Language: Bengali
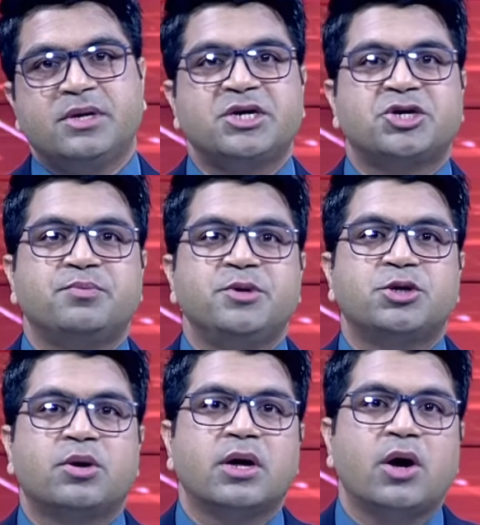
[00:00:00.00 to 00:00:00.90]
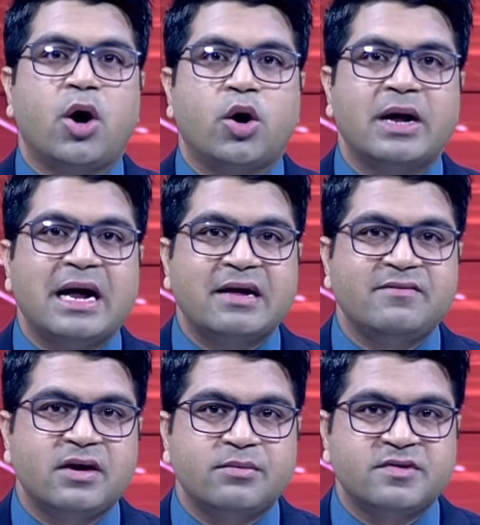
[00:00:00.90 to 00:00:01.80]
দেশ মিশরে অন
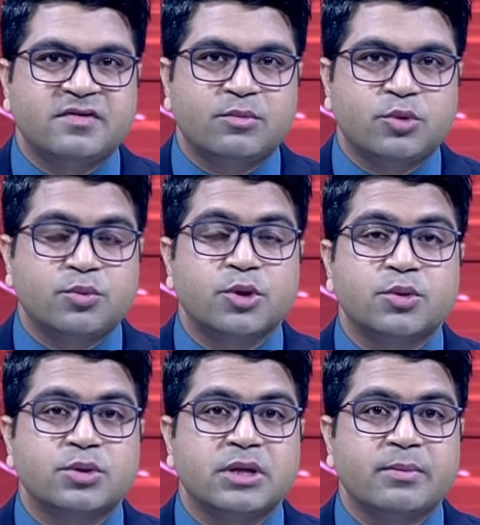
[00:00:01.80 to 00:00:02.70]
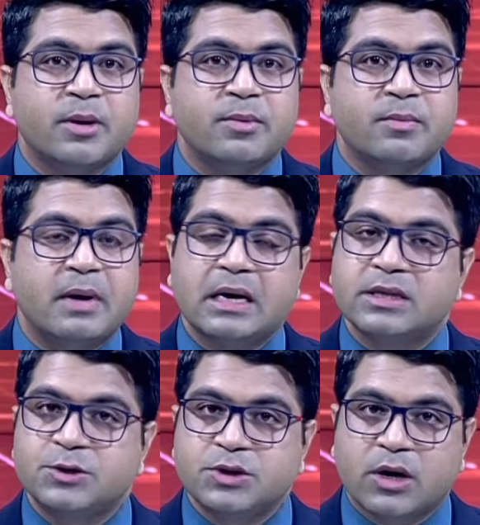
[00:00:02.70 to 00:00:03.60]
অ্যারাইভাল ভিসার ভ্রমণ করতে পারবেন
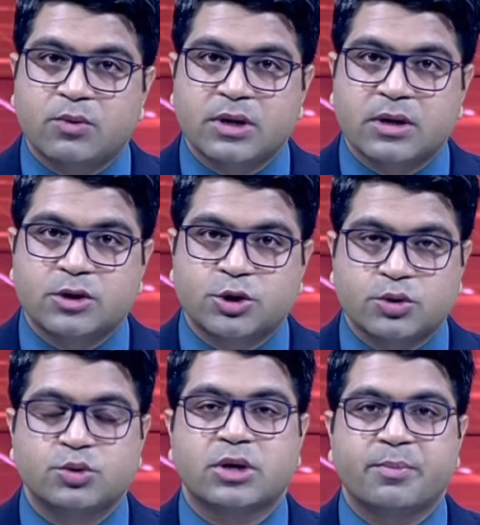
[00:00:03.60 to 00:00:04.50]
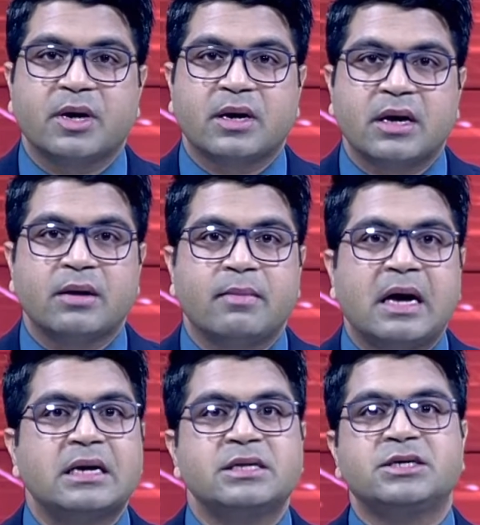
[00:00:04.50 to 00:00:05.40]
বাংলাদেশি নাগরিকরা শর্ত সাপেক্ষে
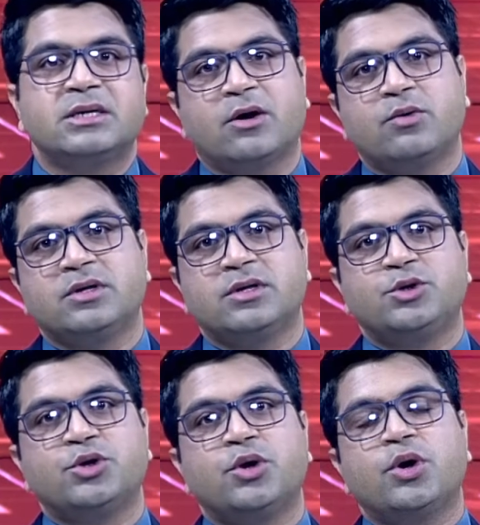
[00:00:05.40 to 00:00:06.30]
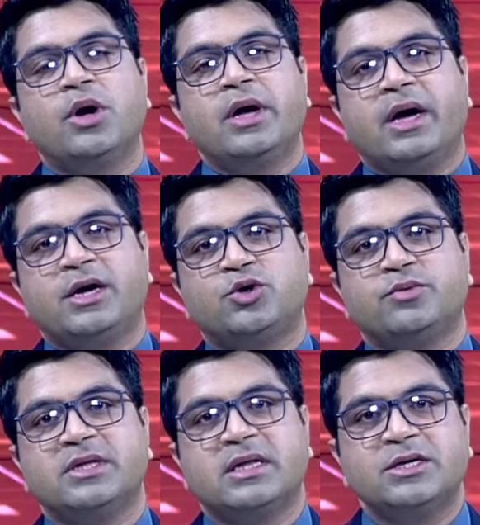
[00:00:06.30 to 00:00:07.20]
বাংলাদেশি নাগরিকদের জন্য এই
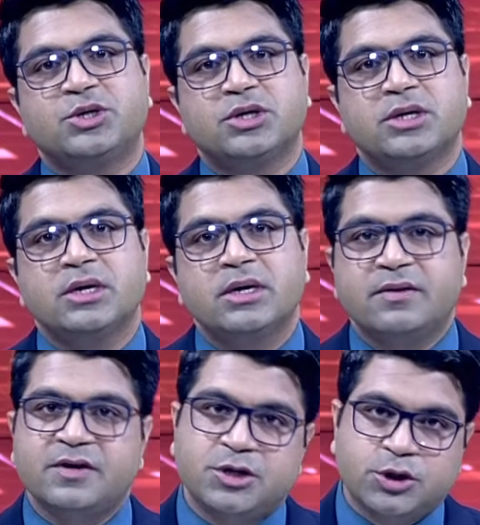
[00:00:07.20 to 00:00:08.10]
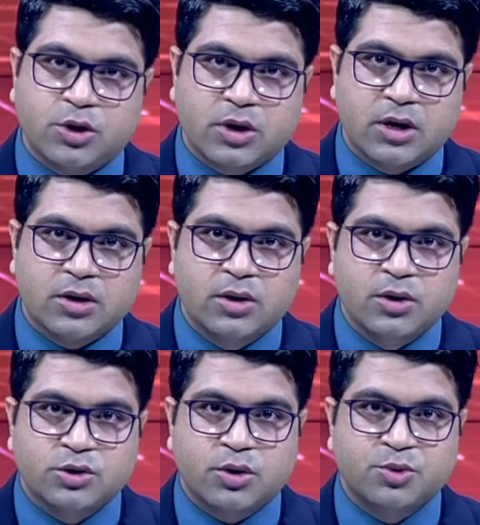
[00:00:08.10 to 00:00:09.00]
সুবিধা দিচ্ছে দেশটির সরকার
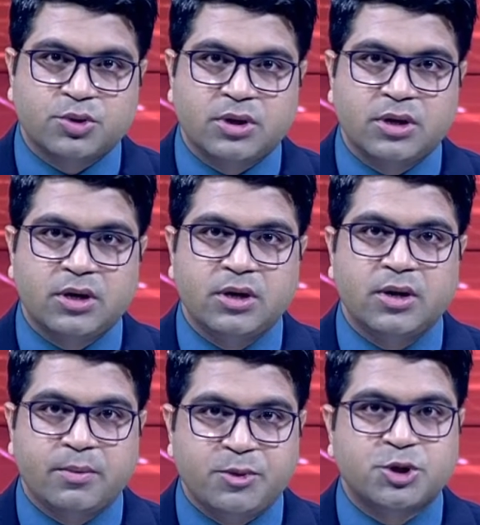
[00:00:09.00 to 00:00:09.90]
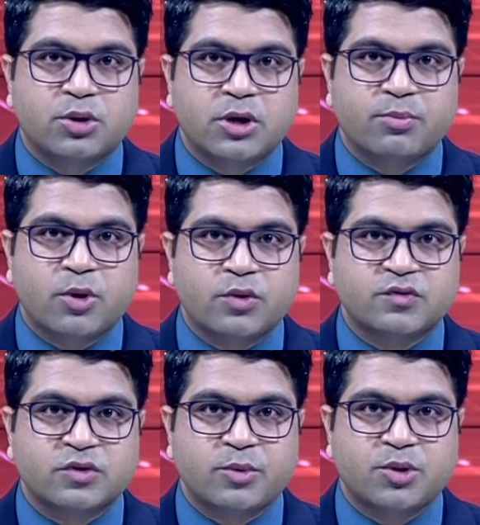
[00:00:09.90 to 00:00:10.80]
সম্প্রতি মিশরের
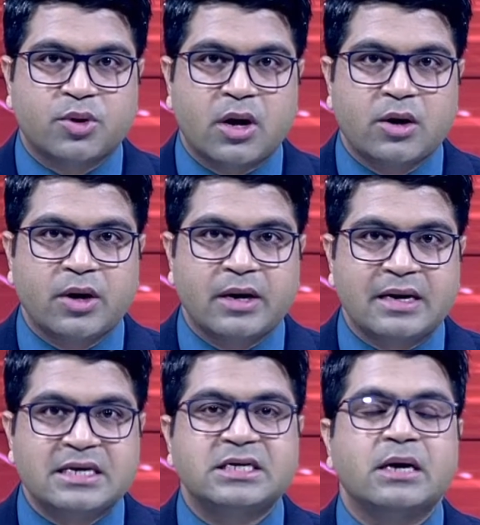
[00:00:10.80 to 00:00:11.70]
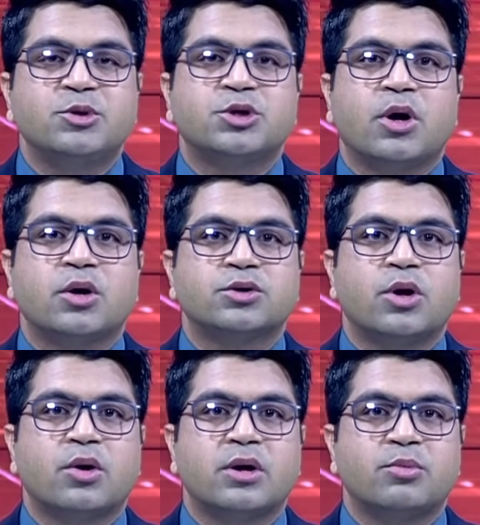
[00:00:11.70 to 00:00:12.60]
পররাষ্ট্র মন্ত্রণালয়ের এশিয়া বিষয়ক সহকারী